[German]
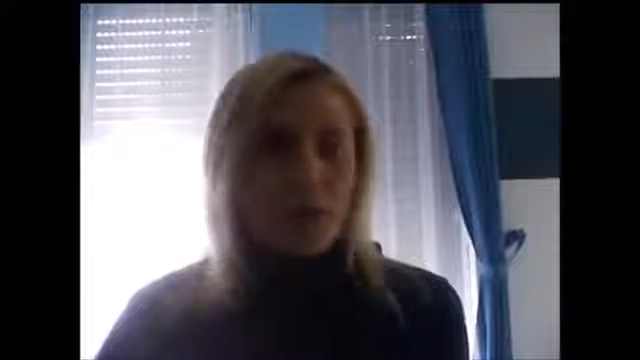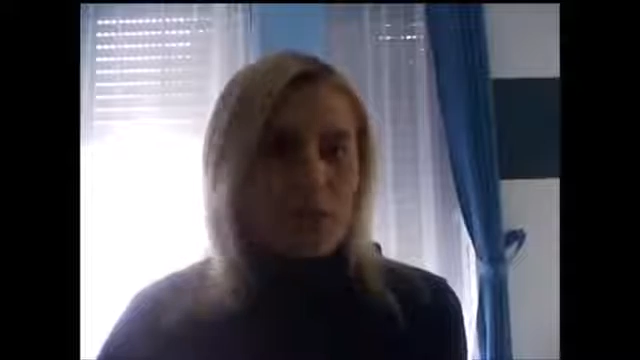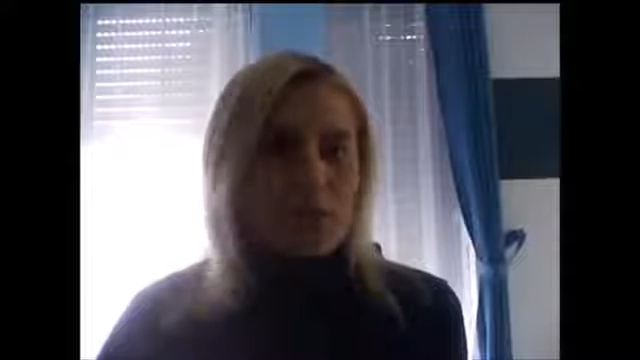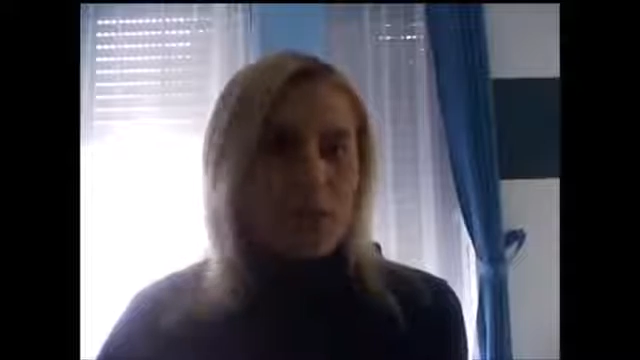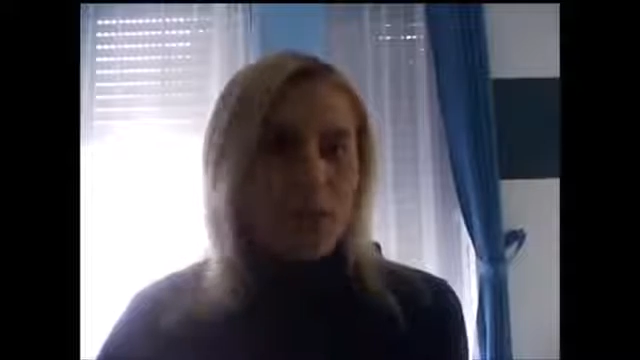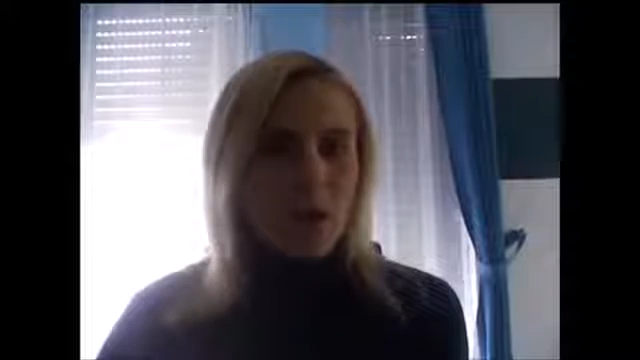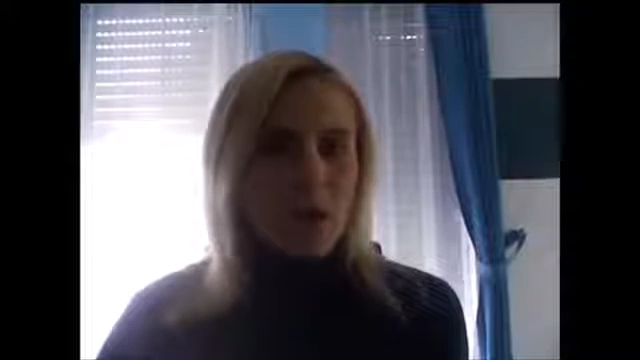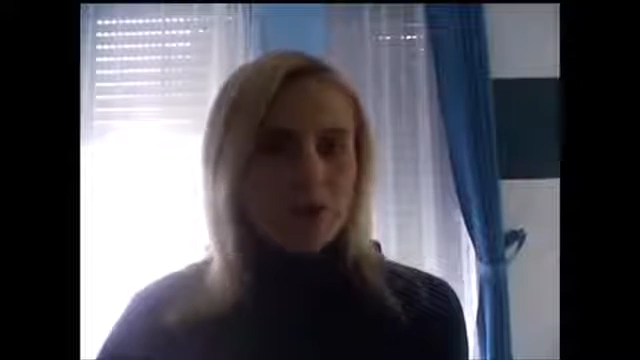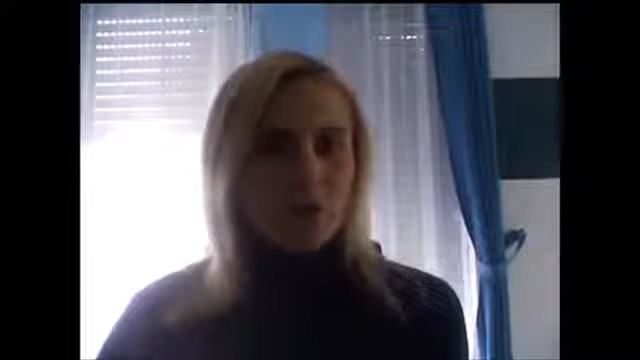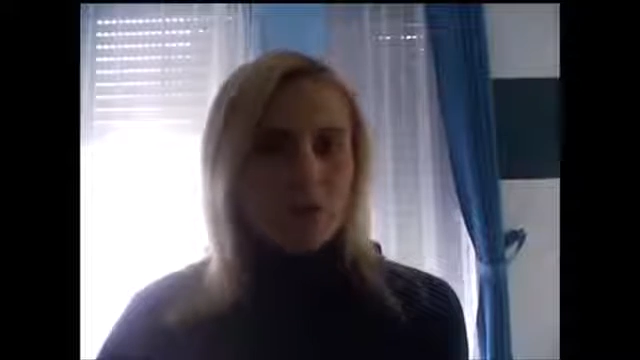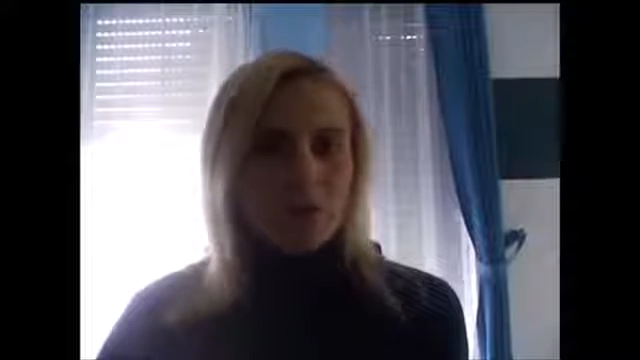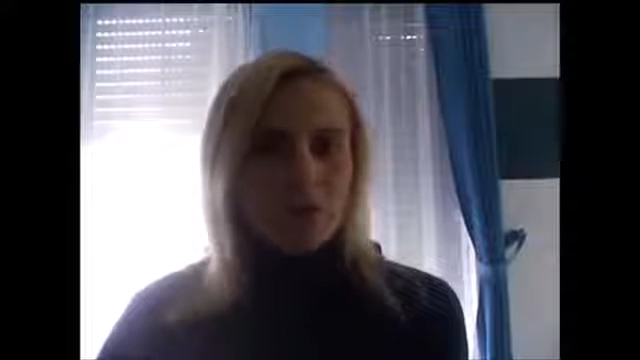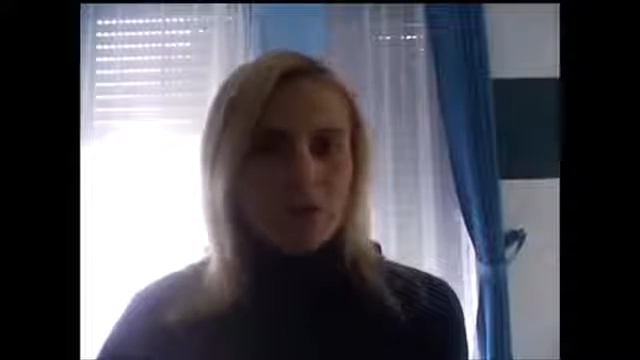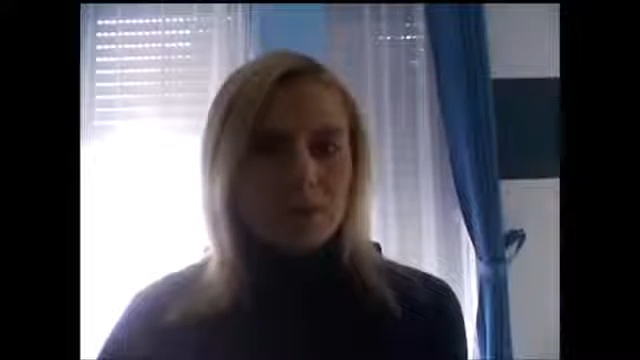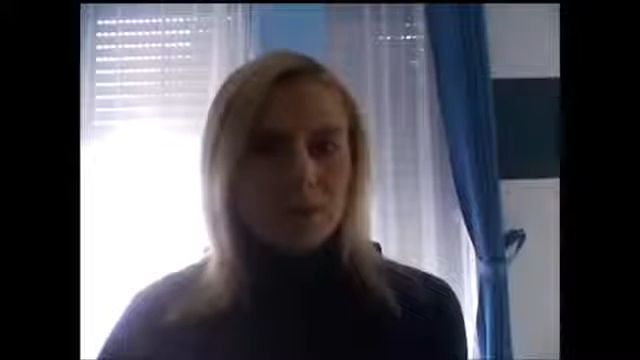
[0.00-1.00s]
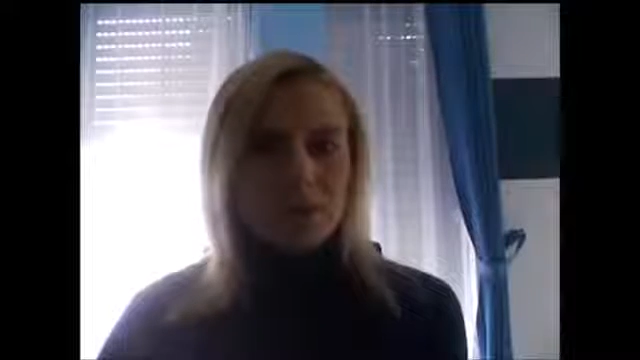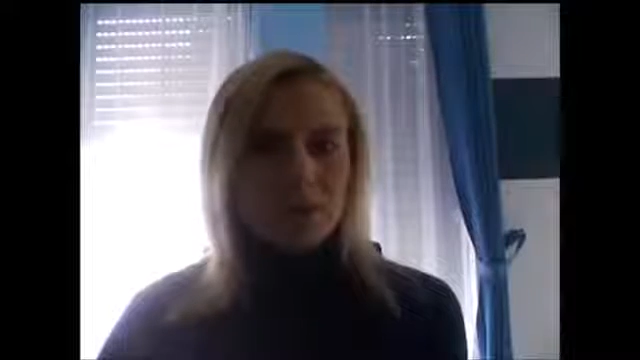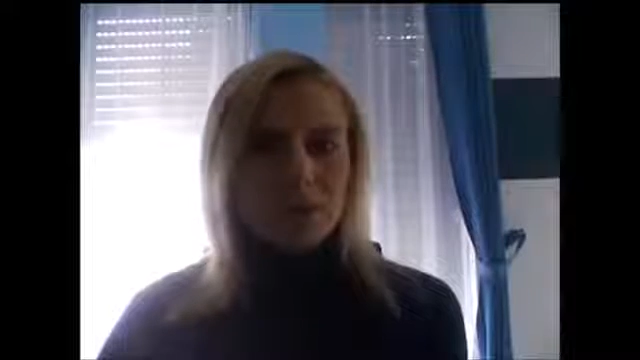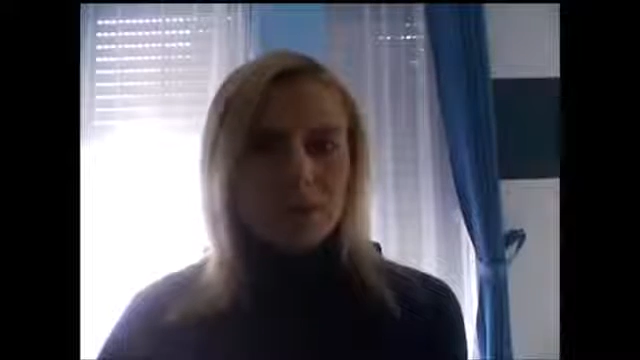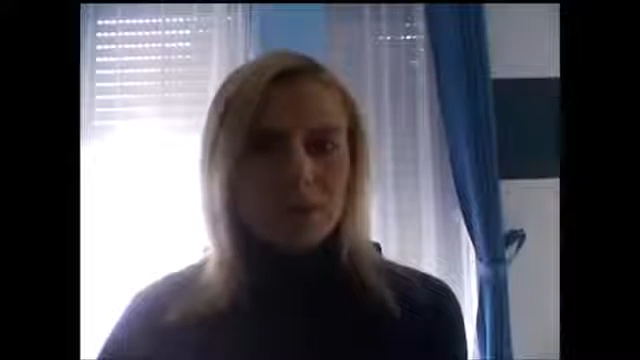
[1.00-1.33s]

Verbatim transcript: Angst machen, indem